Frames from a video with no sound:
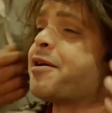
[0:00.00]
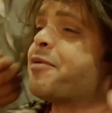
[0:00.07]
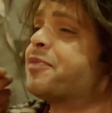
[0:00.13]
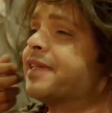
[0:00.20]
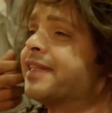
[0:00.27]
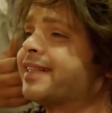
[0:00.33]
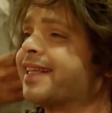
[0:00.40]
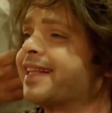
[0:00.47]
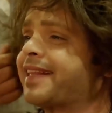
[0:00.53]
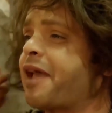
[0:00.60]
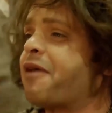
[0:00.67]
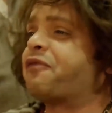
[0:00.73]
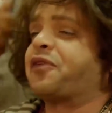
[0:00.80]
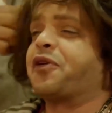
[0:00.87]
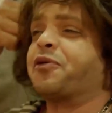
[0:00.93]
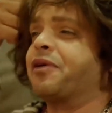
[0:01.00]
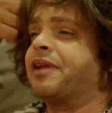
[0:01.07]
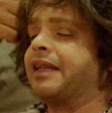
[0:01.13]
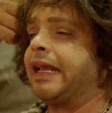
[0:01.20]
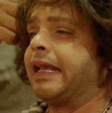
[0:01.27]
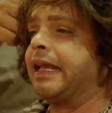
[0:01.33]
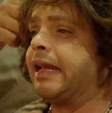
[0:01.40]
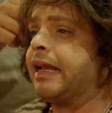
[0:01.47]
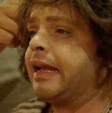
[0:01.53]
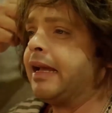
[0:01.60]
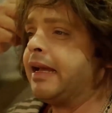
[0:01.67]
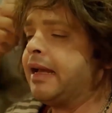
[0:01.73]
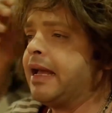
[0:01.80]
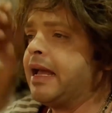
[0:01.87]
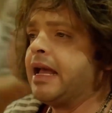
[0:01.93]
يا صبر انت تافه ولا ايه
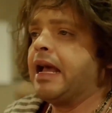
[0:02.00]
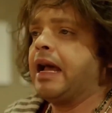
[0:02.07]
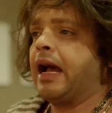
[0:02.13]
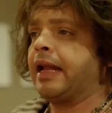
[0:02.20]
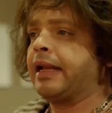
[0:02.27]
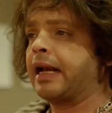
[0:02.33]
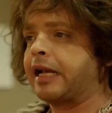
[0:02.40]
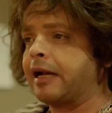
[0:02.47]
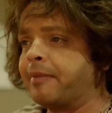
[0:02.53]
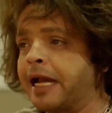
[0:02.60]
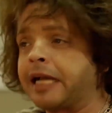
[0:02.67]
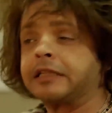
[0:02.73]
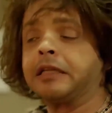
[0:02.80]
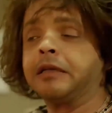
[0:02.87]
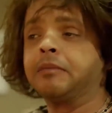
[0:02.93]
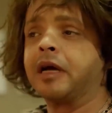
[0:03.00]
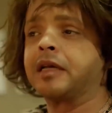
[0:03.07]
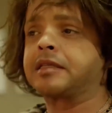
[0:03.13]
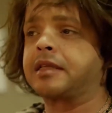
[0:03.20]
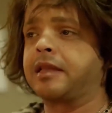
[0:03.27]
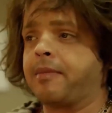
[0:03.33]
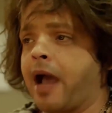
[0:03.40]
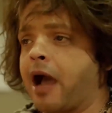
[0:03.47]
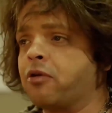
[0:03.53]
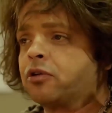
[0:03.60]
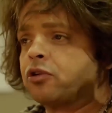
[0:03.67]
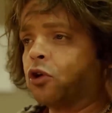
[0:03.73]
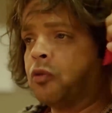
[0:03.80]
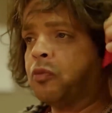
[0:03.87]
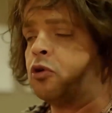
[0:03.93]
انا كماجد المصري
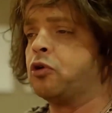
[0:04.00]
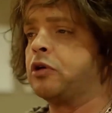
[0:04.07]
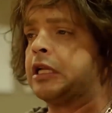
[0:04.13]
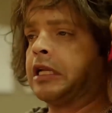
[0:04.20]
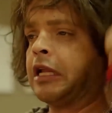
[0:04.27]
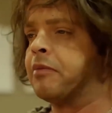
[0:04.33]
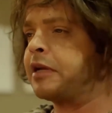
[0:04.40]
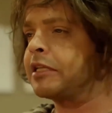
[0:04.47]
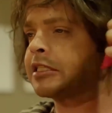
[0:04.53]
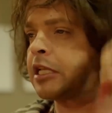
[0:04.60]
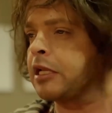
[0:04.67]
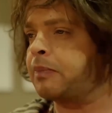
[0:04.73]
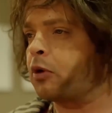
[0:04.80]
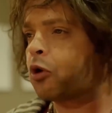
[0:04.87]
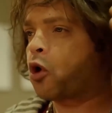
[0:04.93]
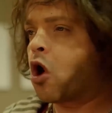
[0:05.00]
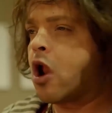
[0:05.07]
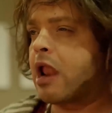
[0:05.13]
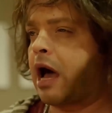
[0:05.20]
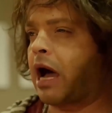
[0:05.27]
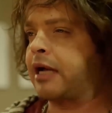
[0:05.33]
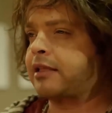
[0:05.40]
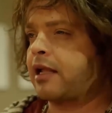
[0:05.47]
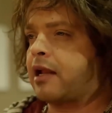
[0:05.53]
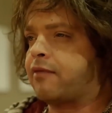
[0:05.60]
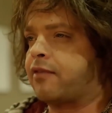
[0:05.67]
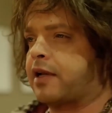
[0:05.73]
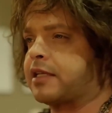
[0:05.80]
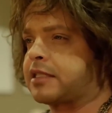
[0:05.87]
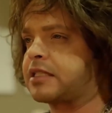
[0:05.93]
معود جمهوري ان امثل بكل عضله في